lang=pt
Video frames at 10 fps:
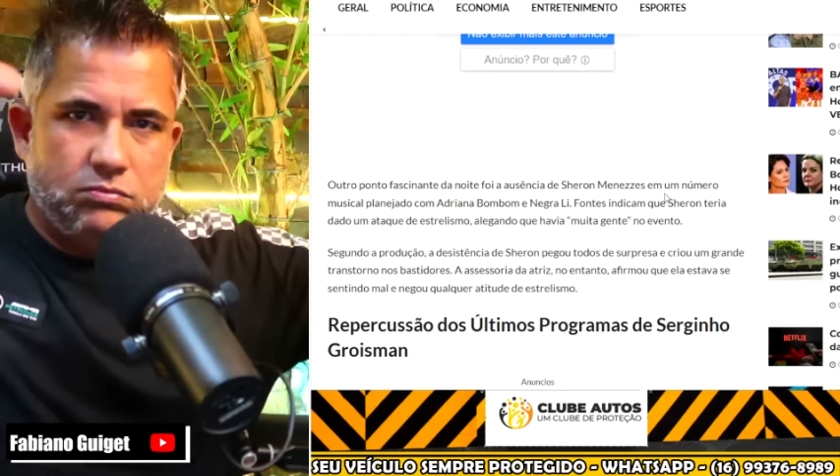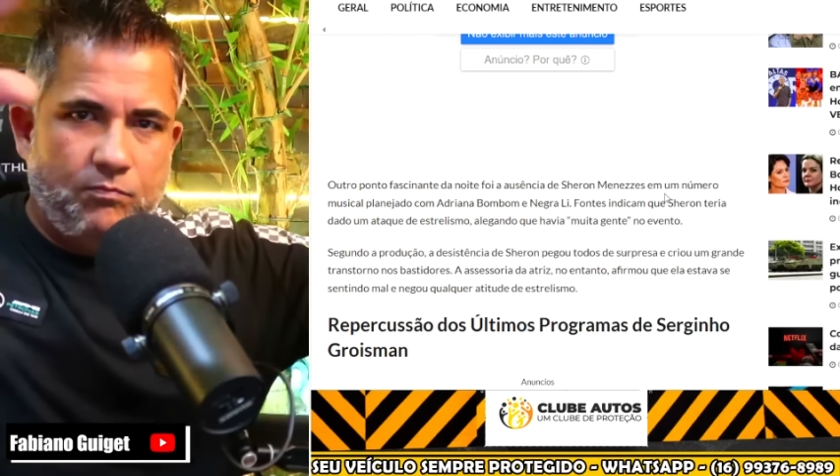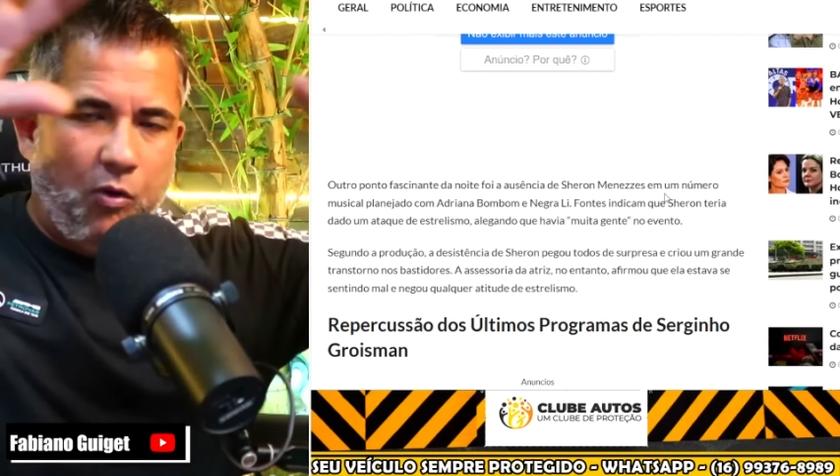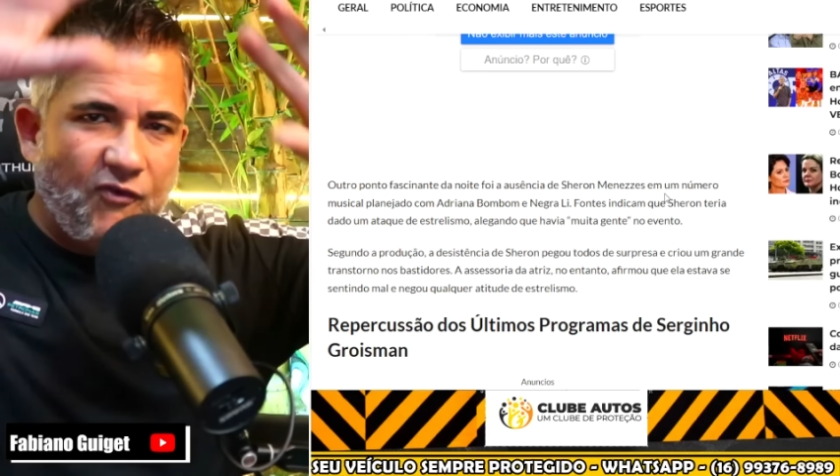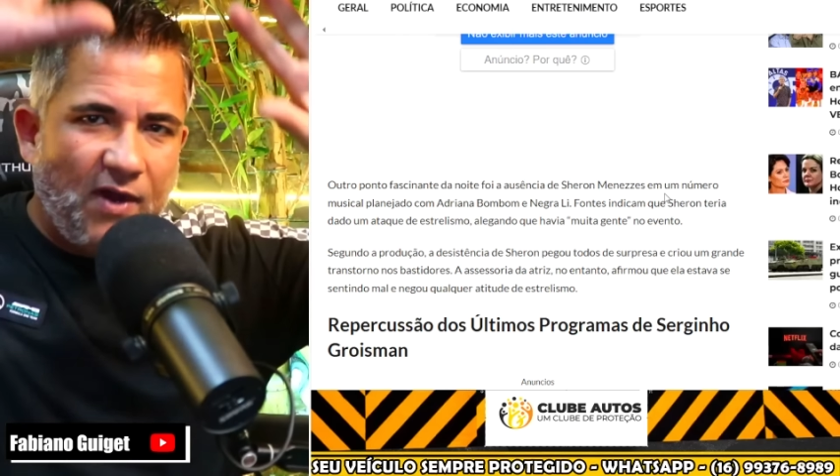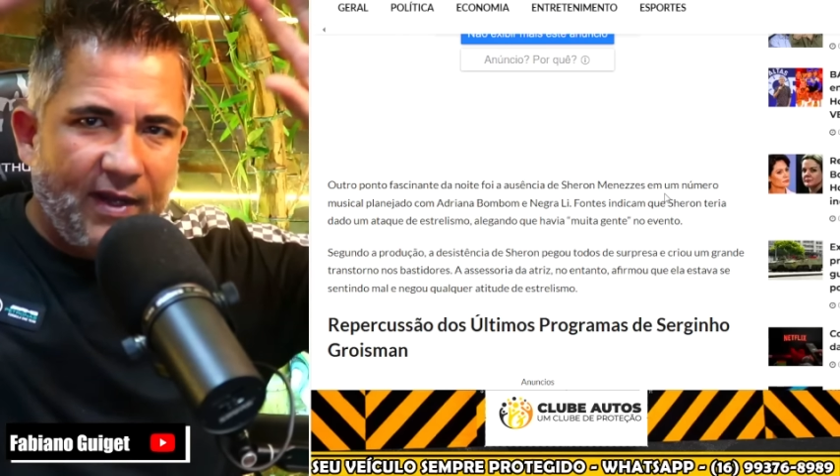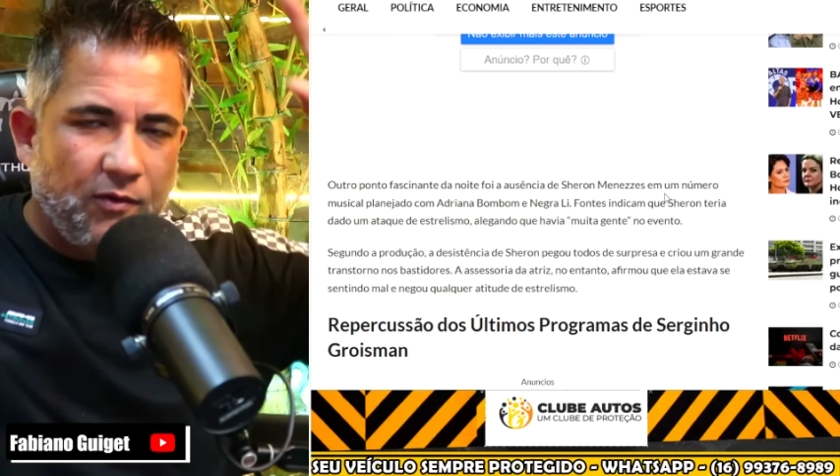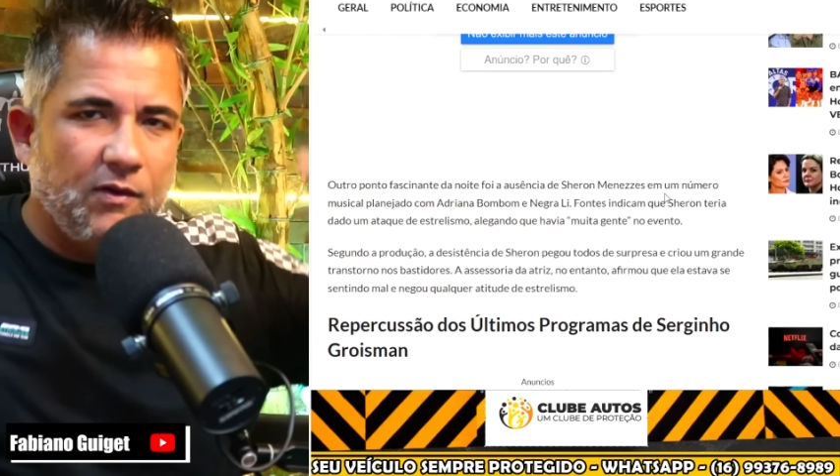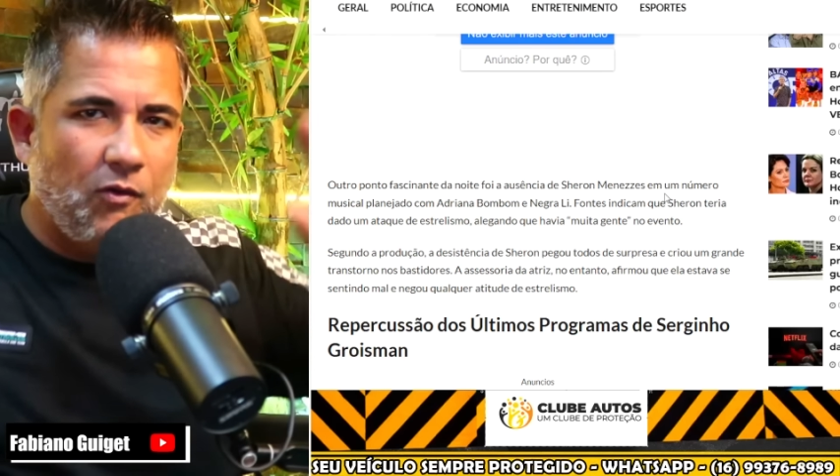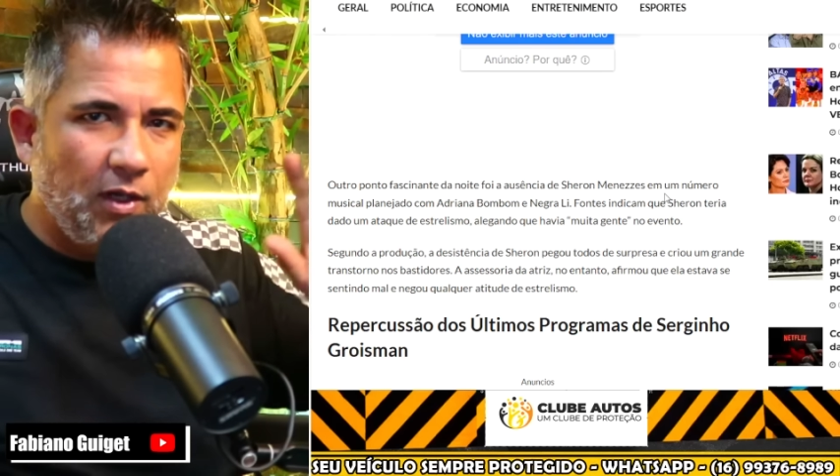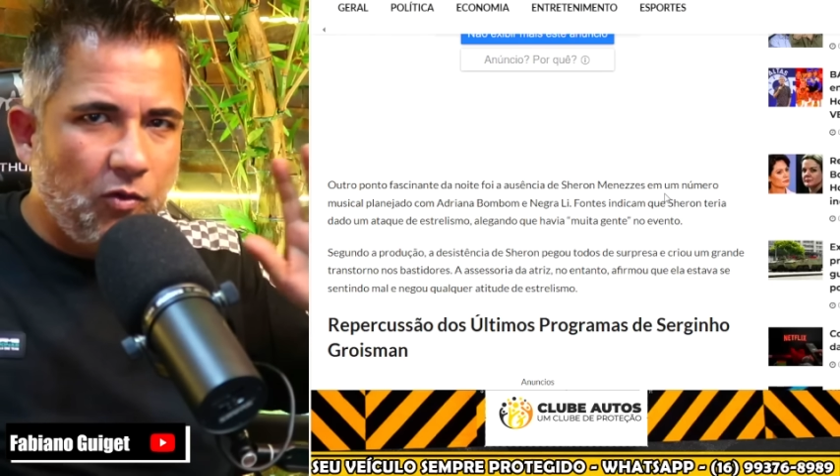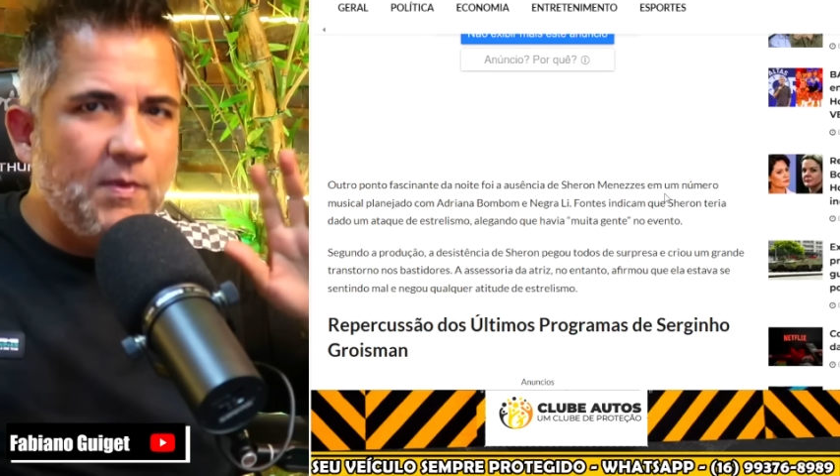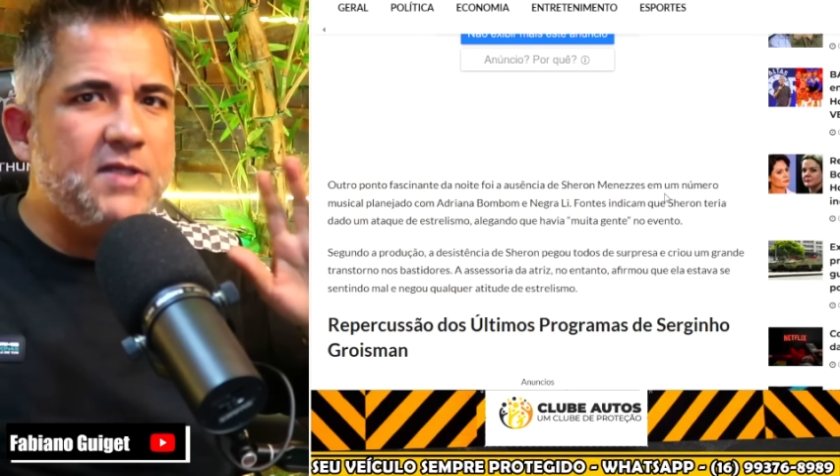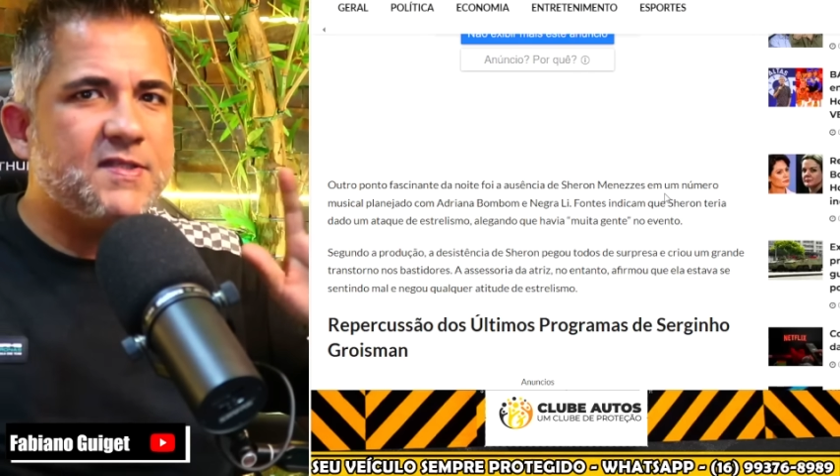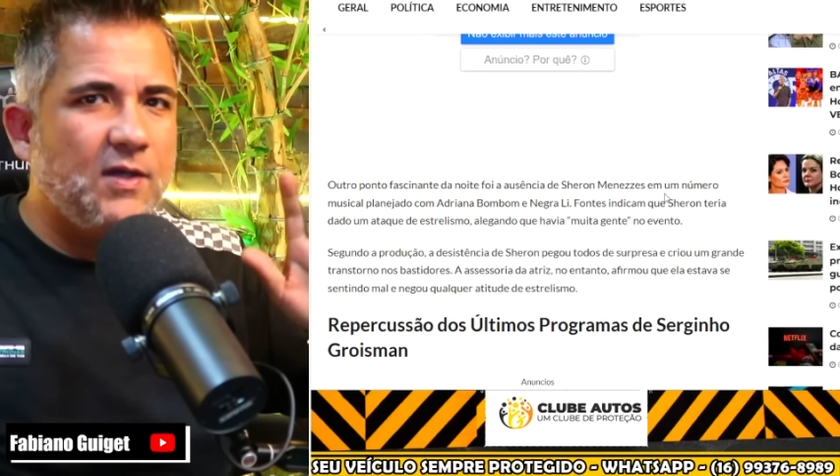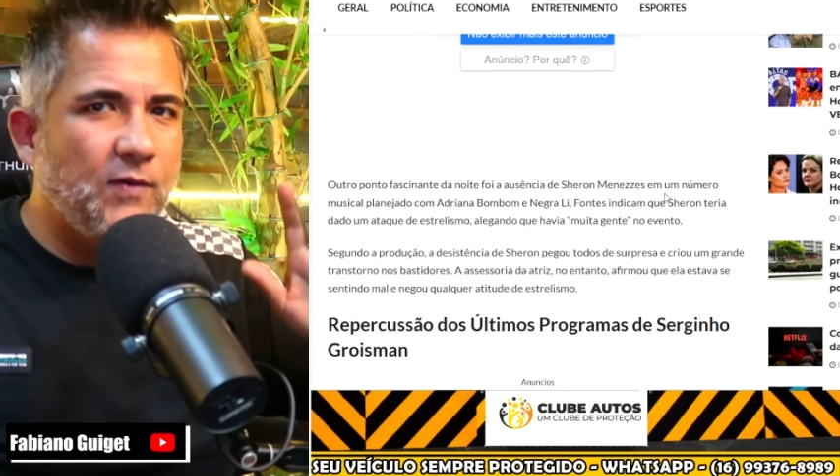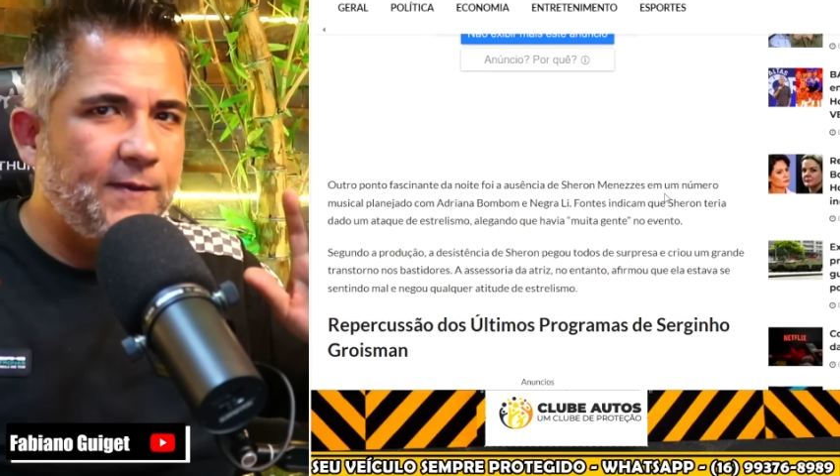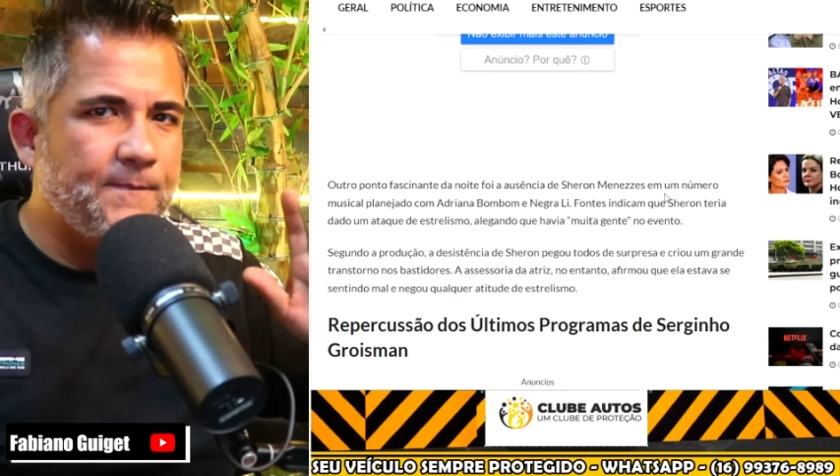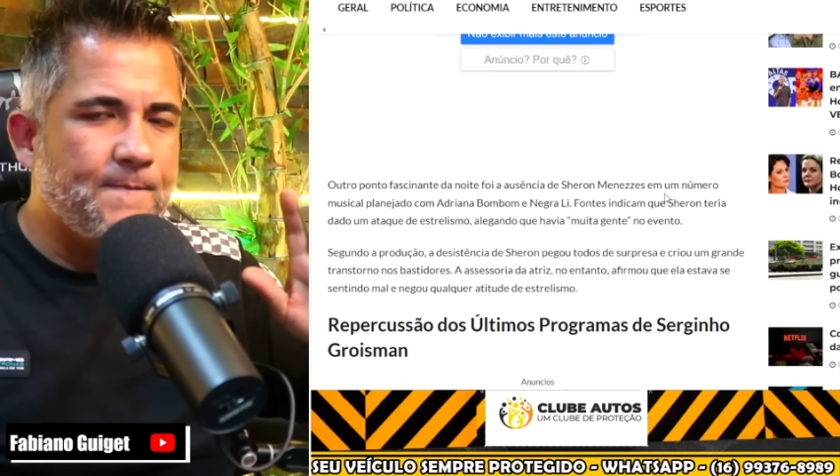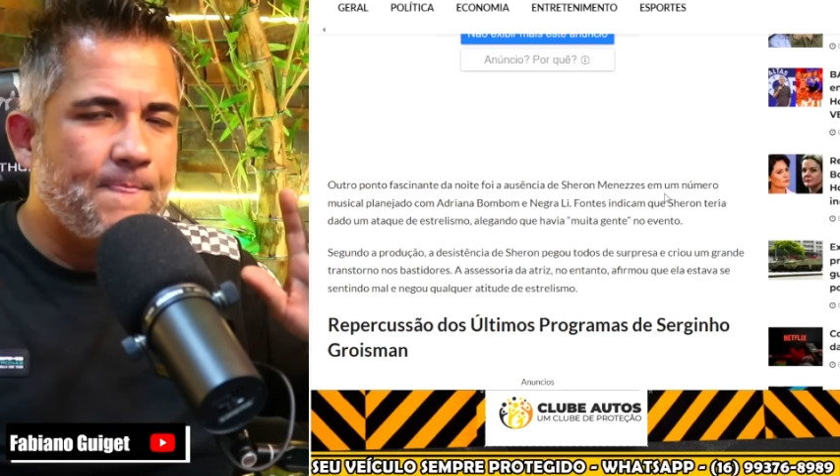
Povarel. Olha como eles são, hein?